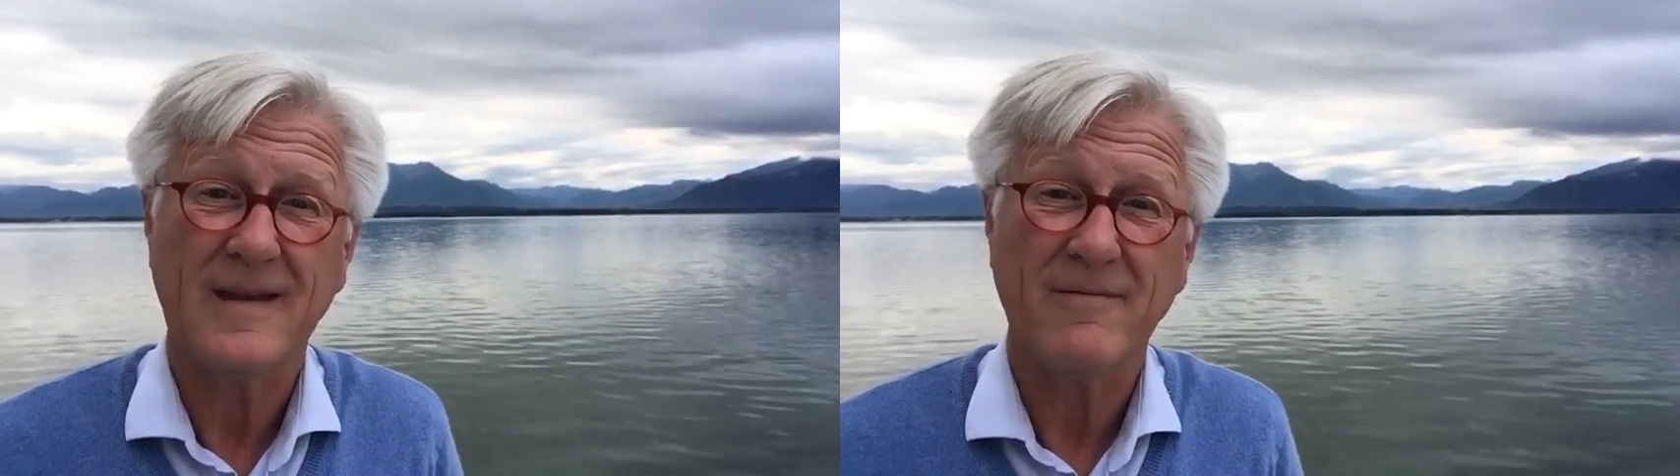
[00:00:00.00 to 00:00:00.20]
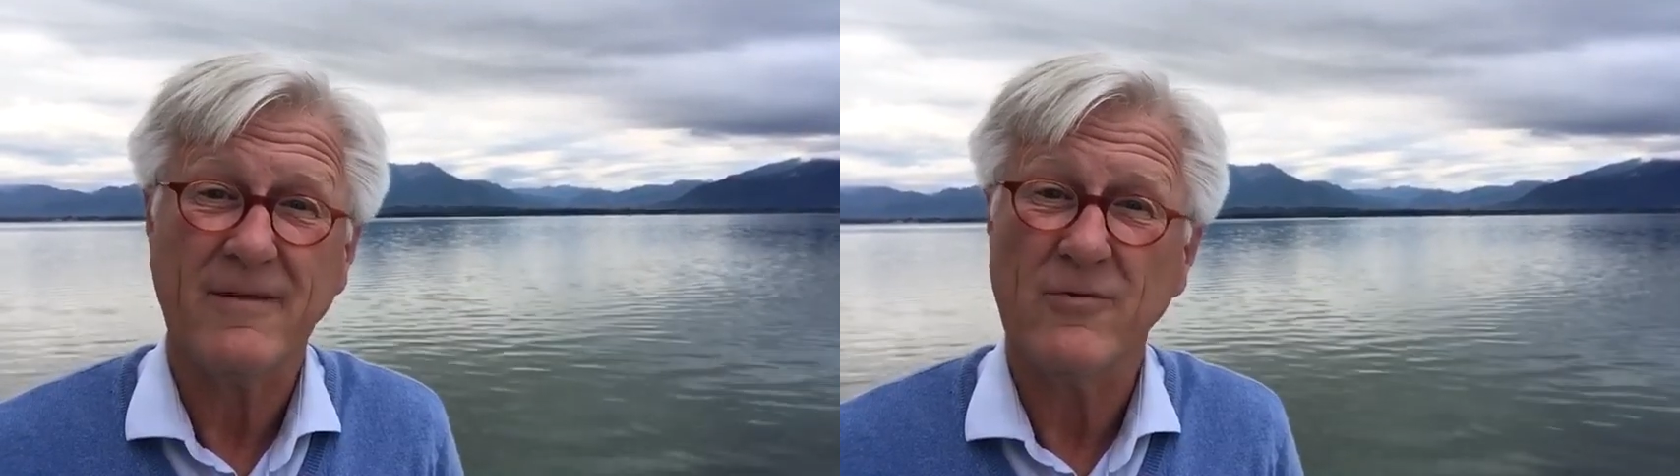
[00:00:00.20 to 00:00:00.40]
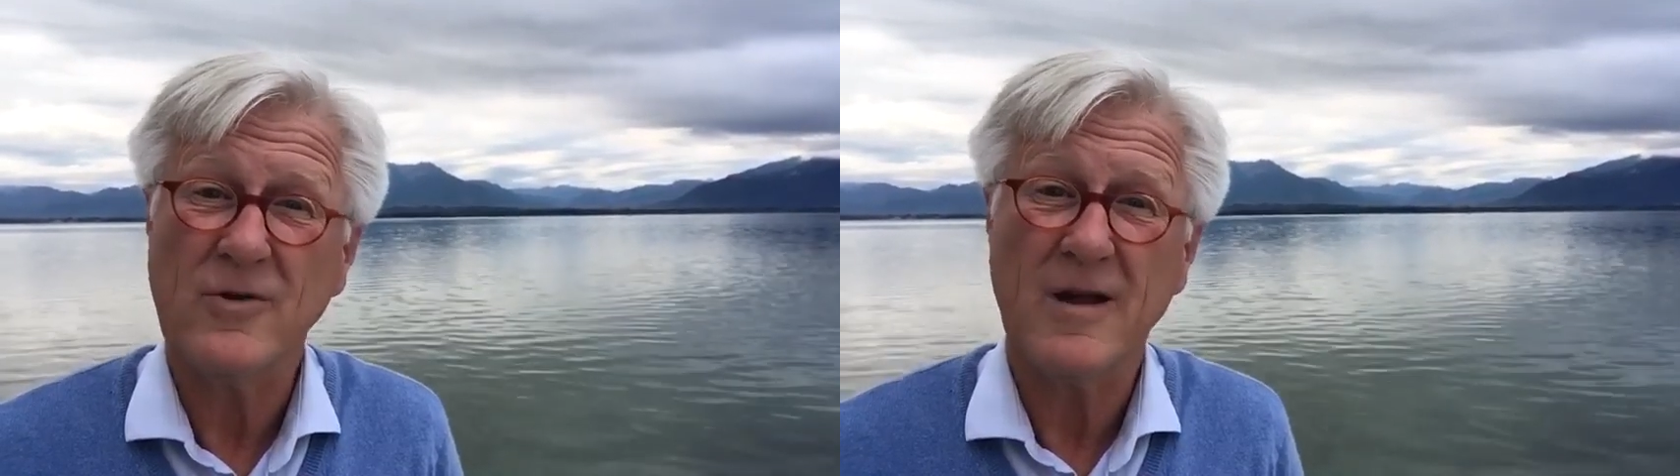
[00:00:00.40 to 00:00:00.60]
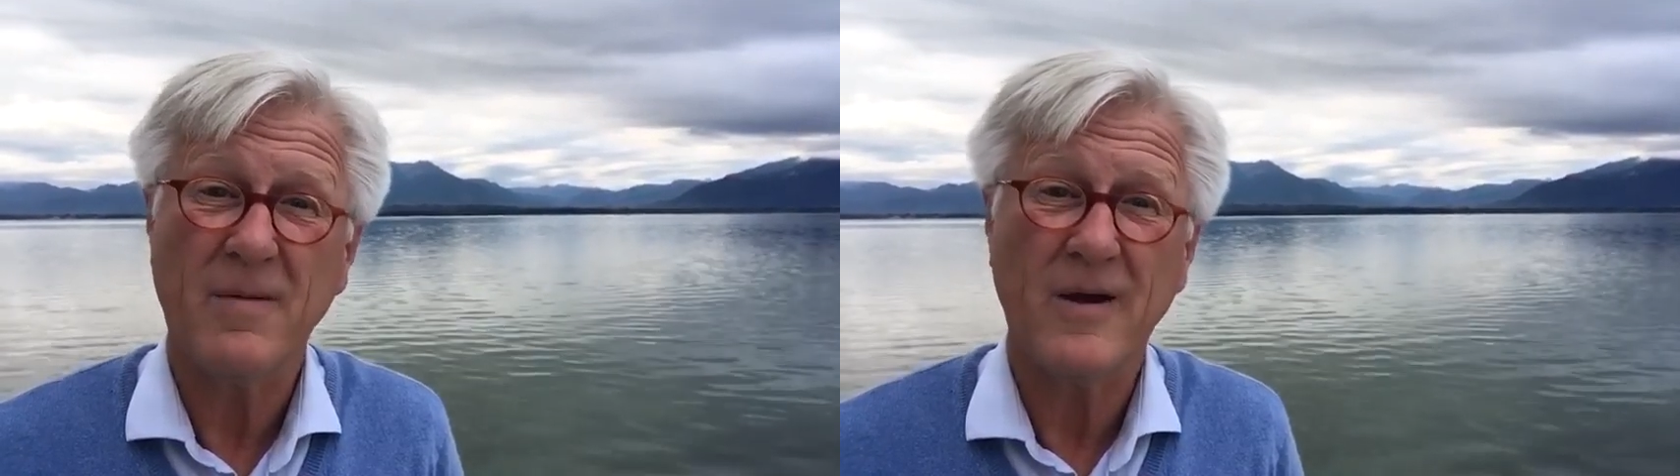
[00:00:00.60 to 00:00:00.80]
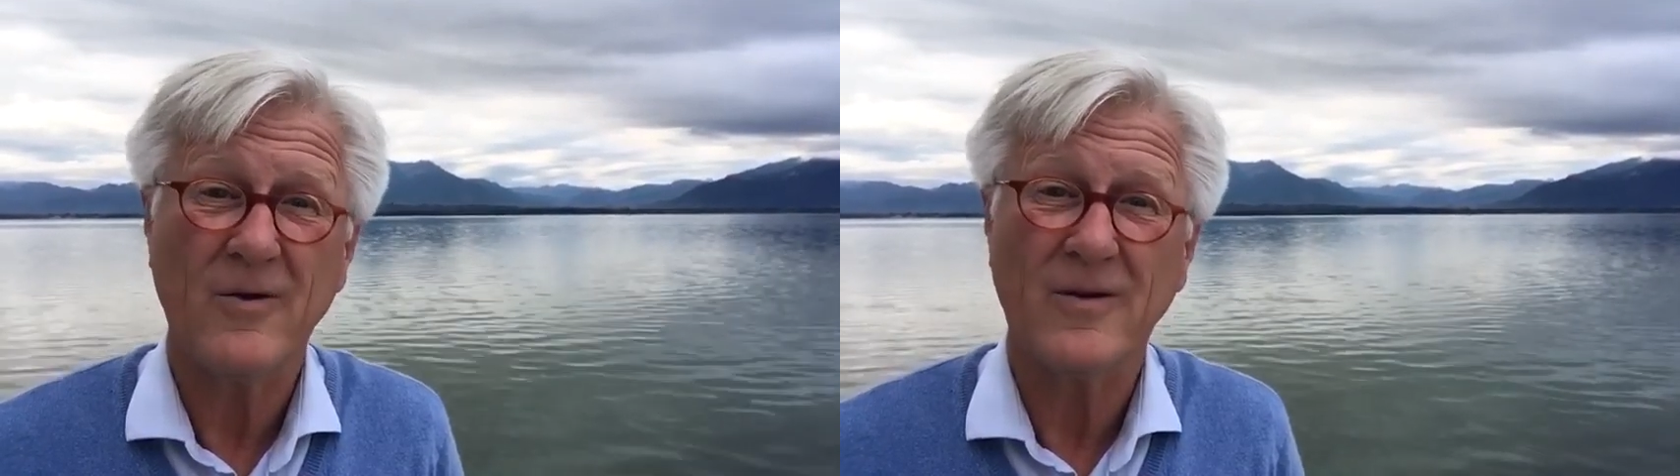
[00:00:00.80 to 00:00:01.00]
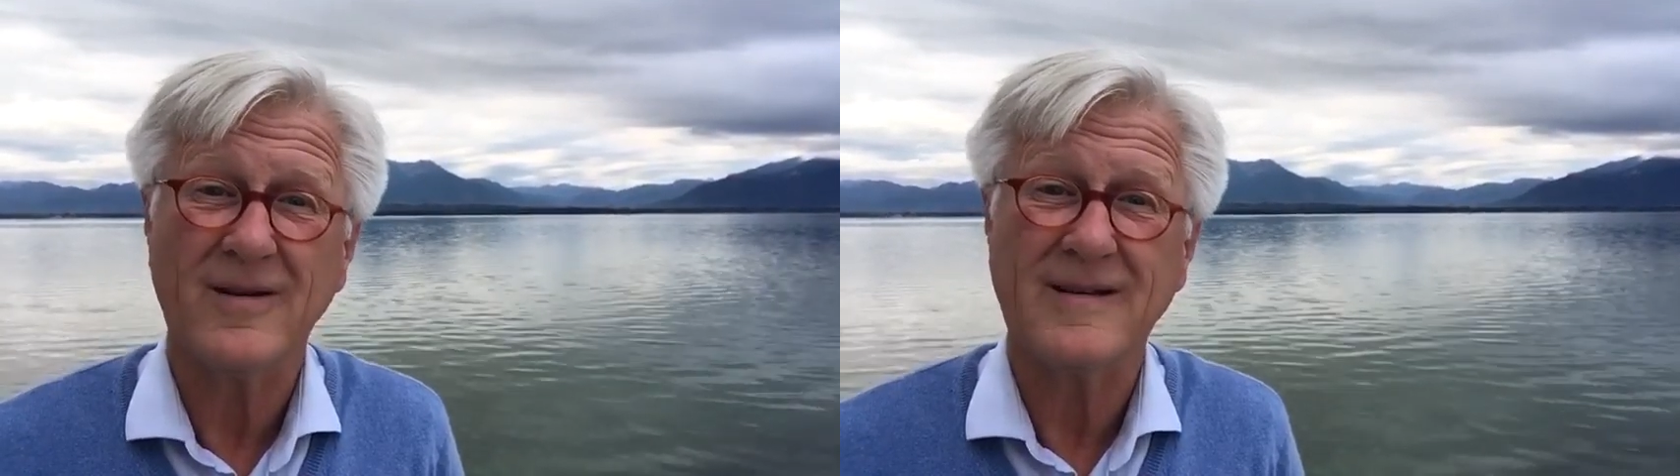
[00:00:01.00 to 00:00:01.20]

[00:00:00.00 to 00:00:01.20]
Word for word: wie wunderbar Gott